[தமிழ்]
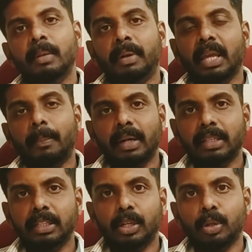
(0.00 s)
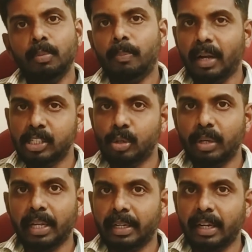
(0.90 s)
இப்ப நீங்க பார்த்தா தெரியும்
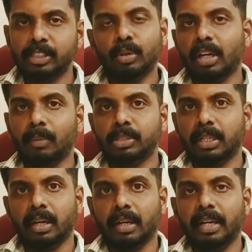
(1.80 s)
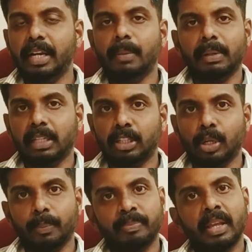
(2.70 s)
பாச்சலரோட என்ட்ரன்ஸ் ஒன்று காமிச்சிருக்காங்க கீழே பார்த்தா
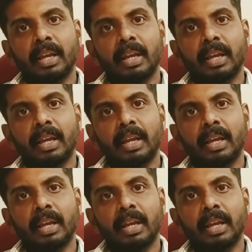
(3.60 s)
தெரியும்